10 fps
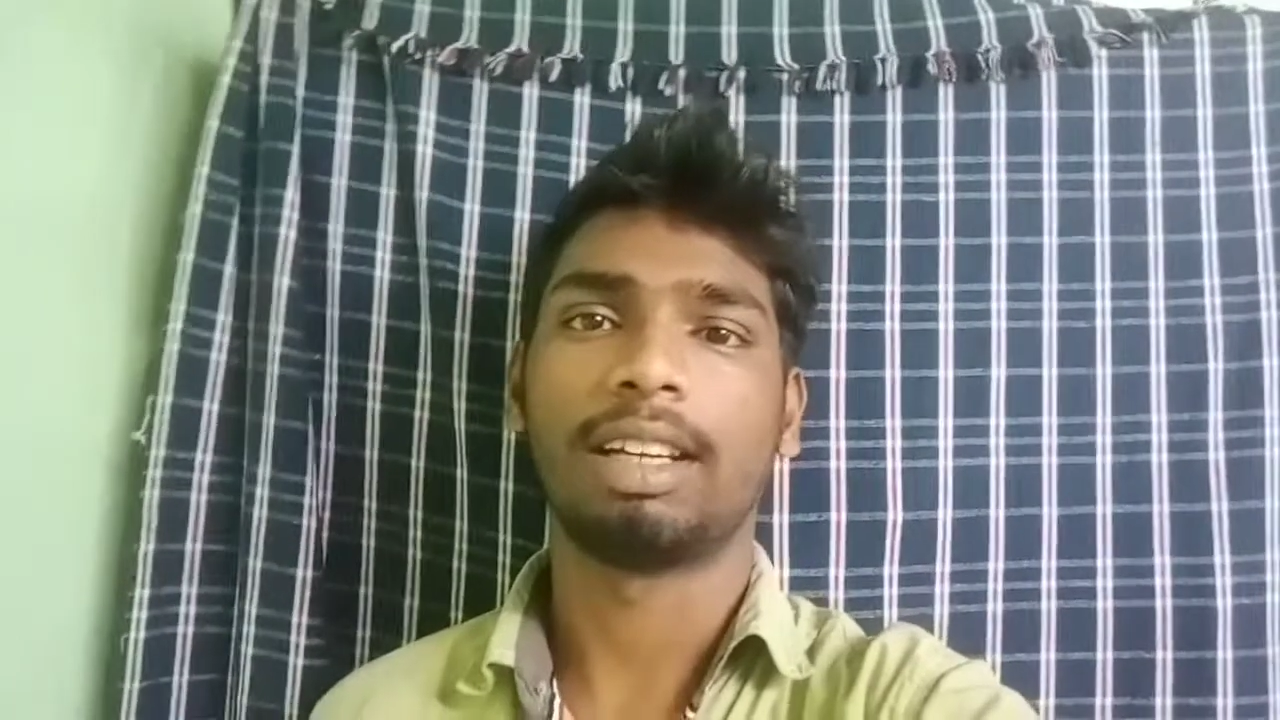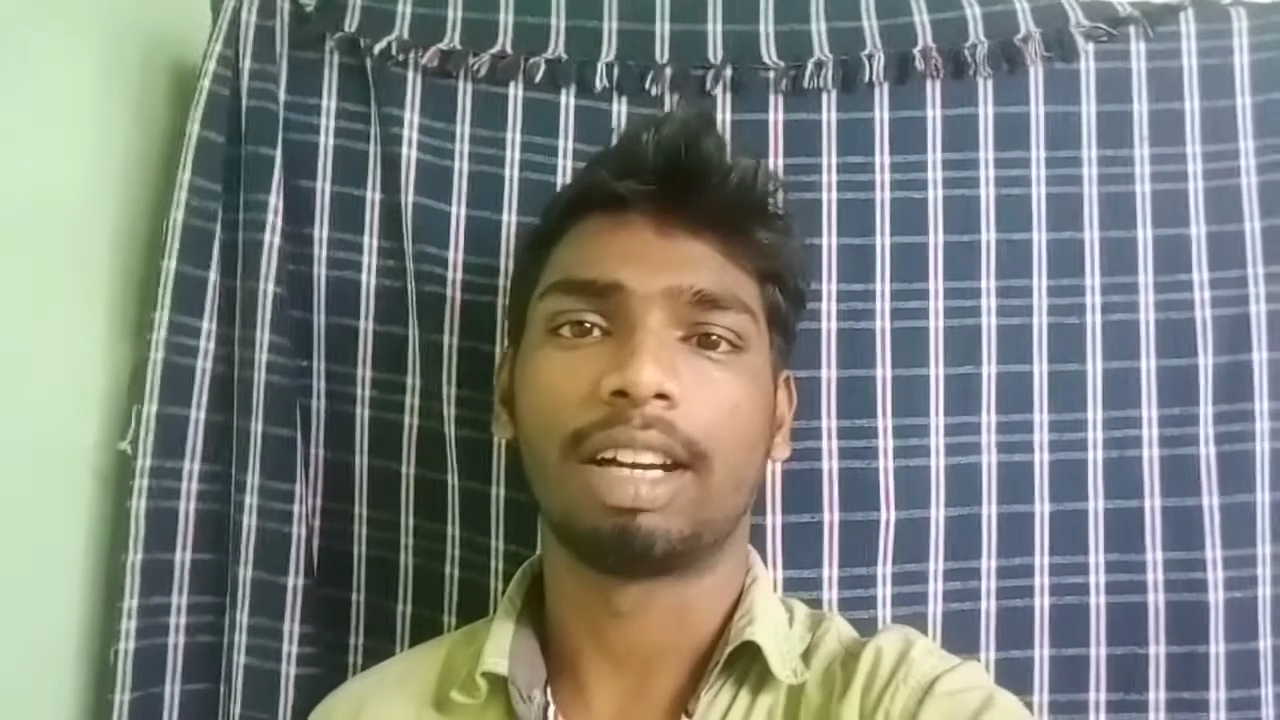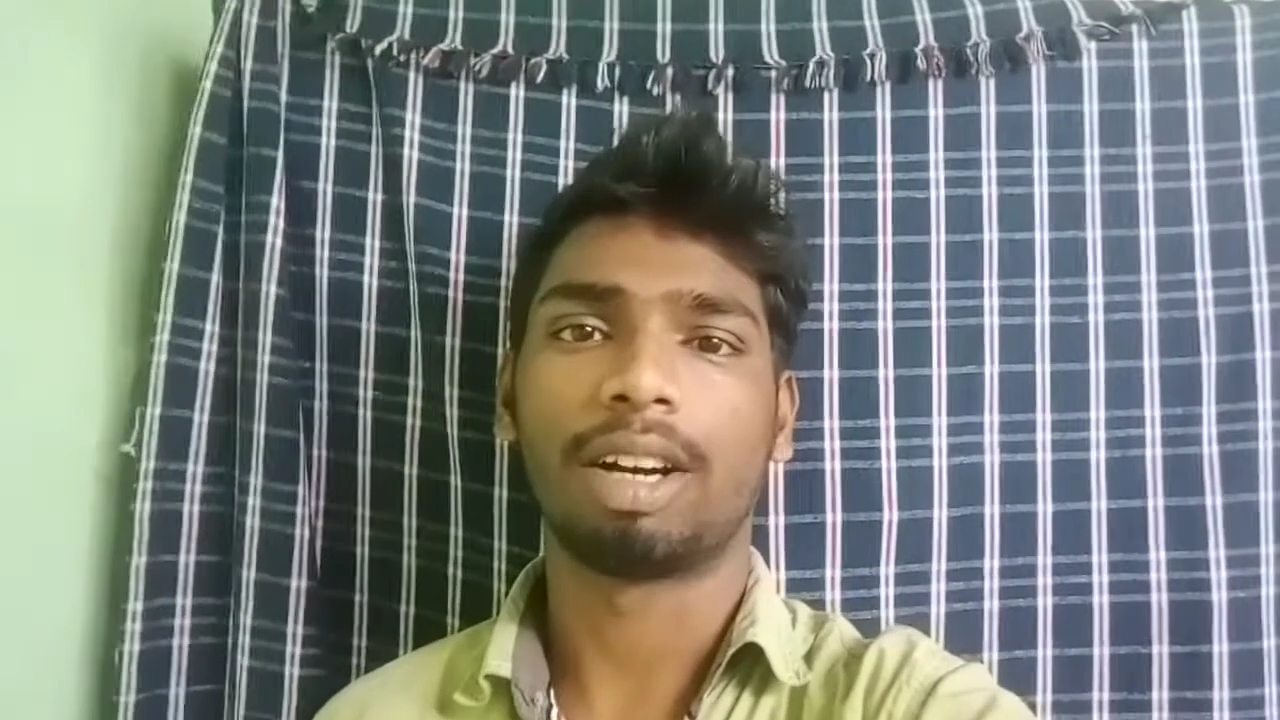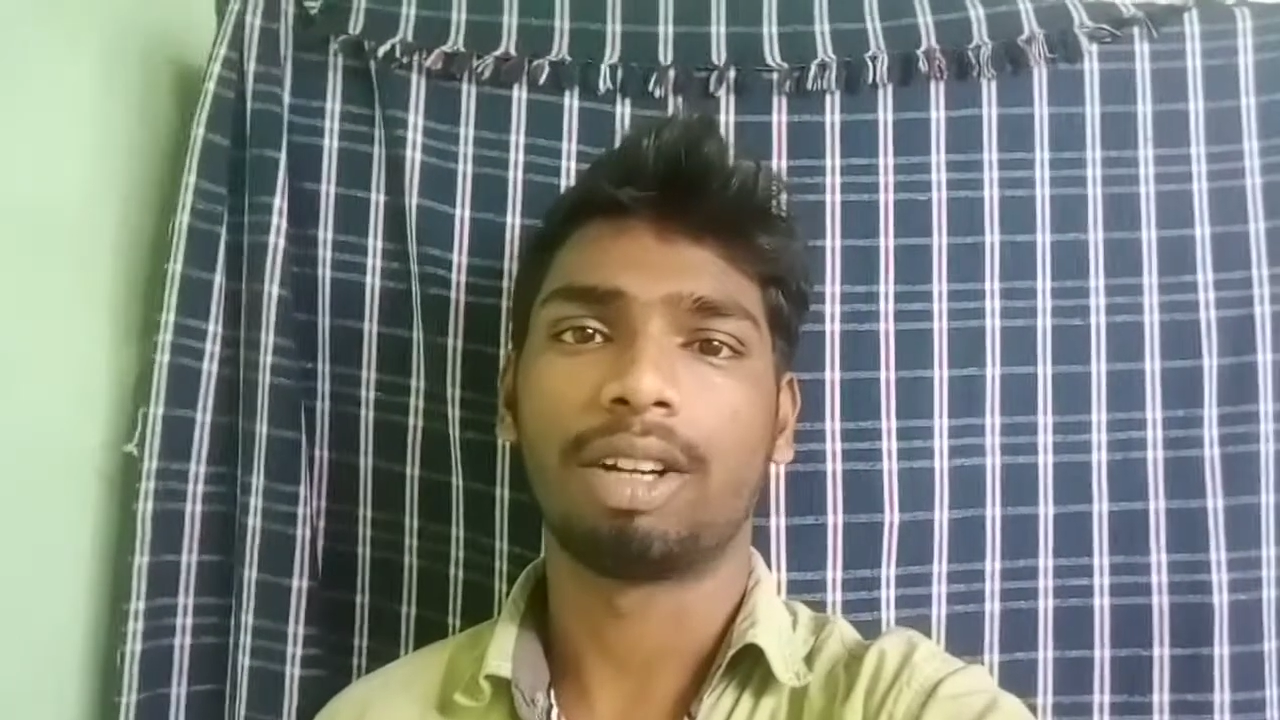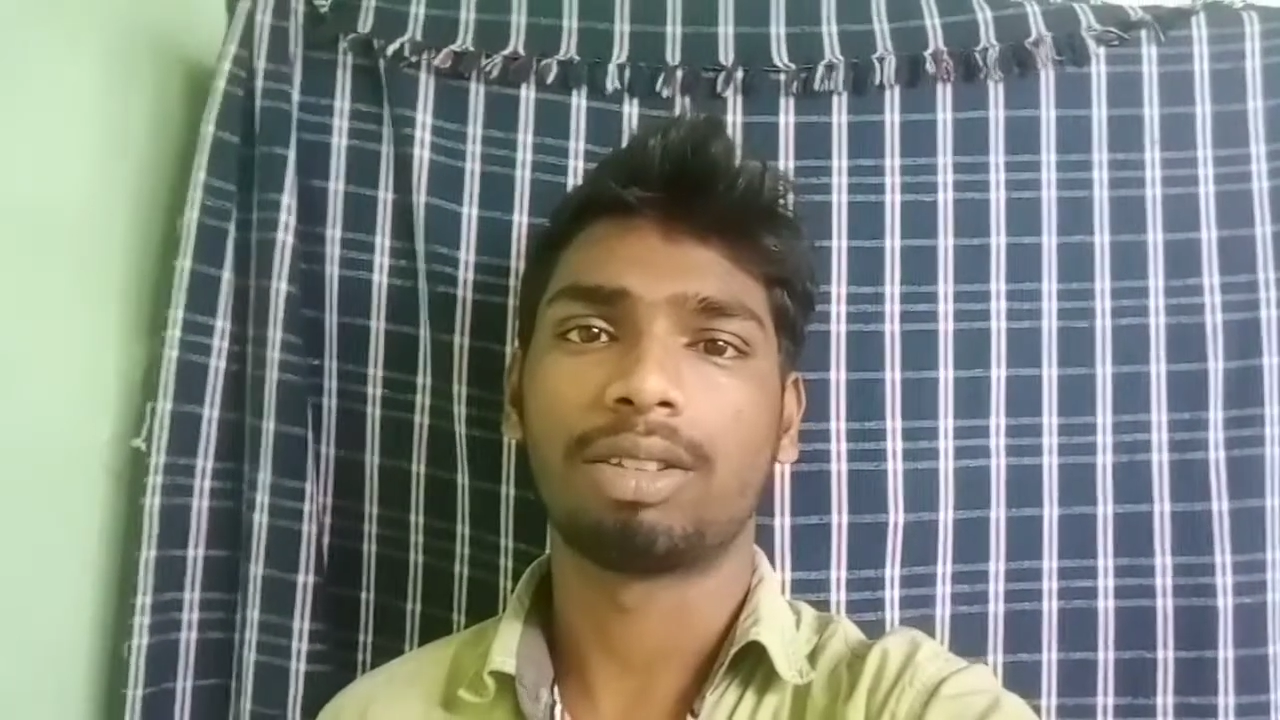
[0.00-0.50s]

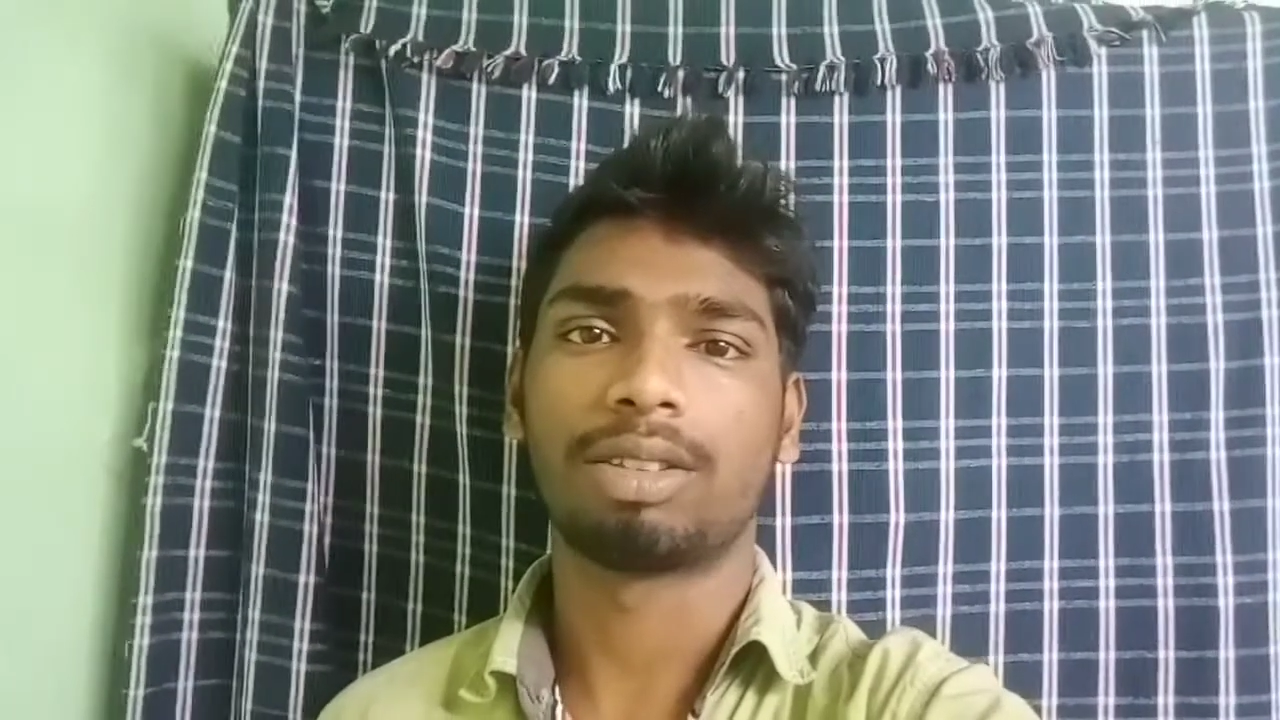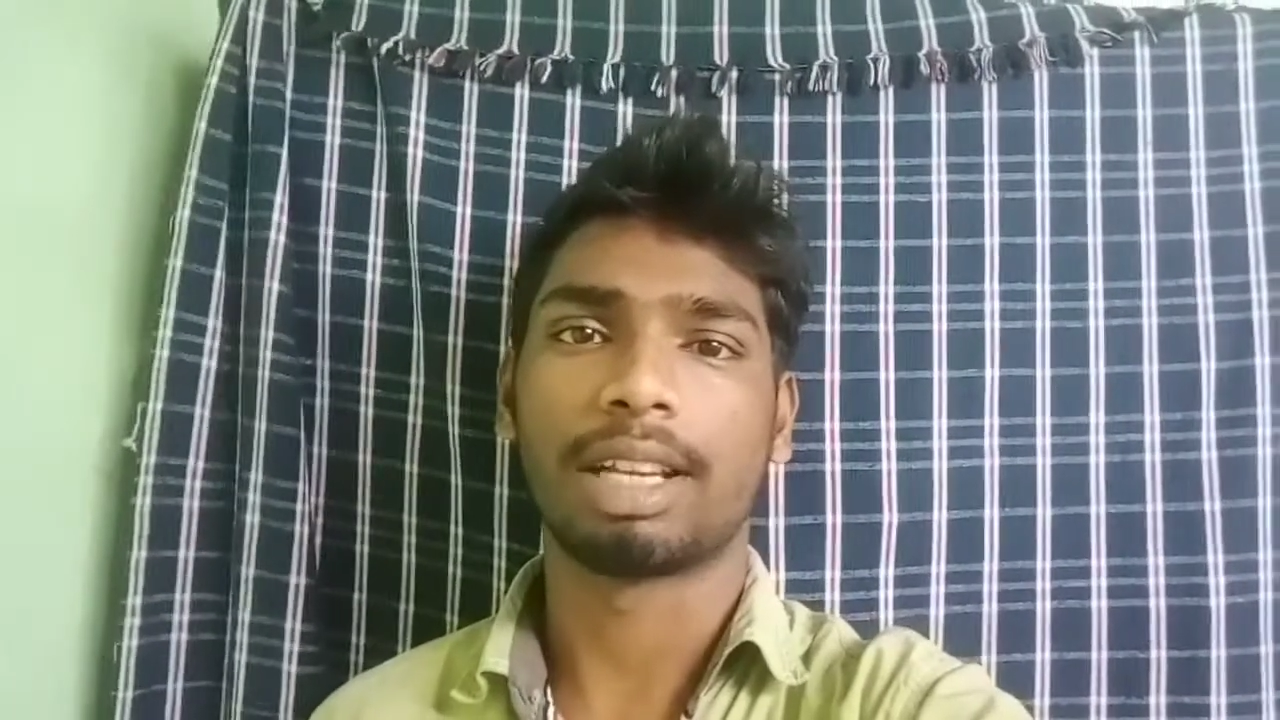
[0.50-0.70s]
ఇంట్రొడ్యూస్